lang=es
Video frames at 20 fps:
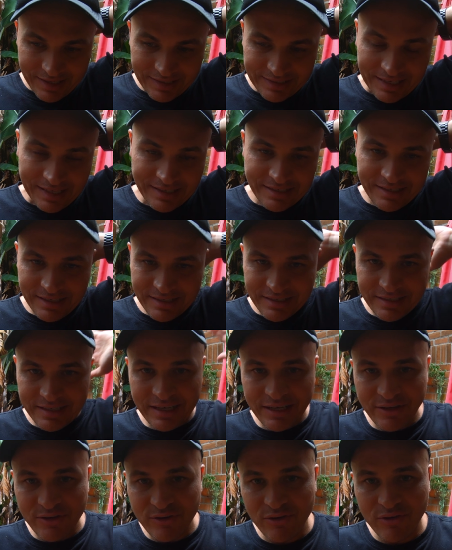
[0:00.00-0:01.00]
Tan
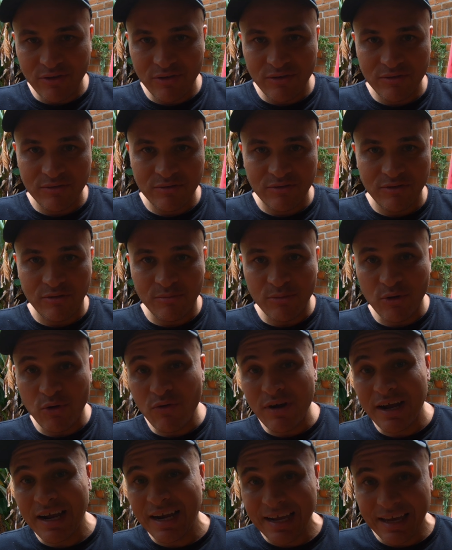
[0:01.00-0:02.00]
sencillo como
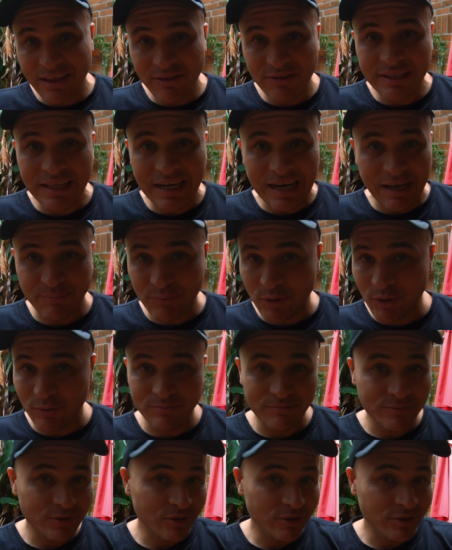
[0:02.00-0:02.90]
un cargador de laptop.